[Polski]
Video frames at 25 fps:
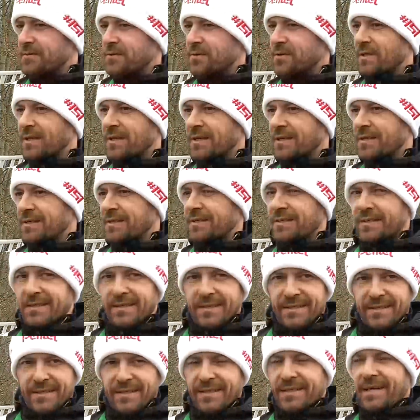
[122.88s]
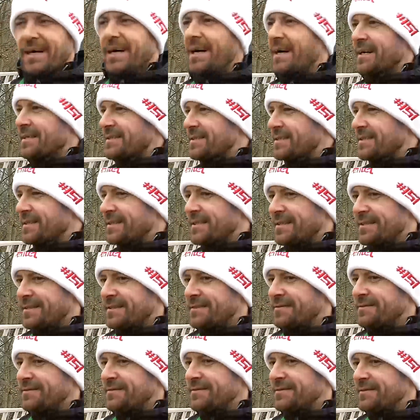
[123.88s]
tutaj akcji
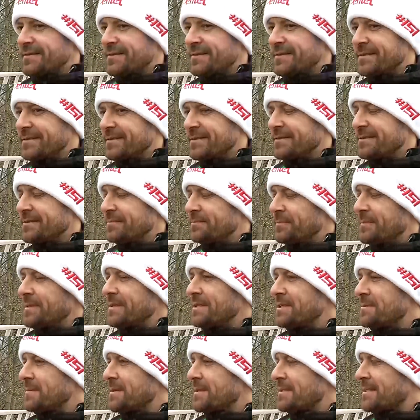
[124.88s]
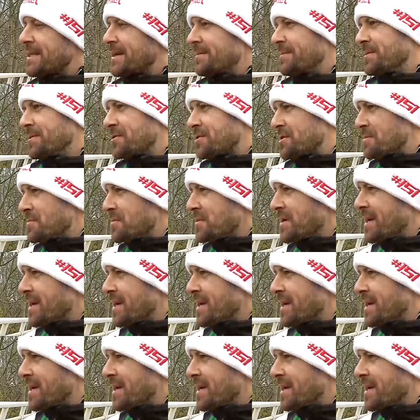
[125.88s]
e, między miastami, czemu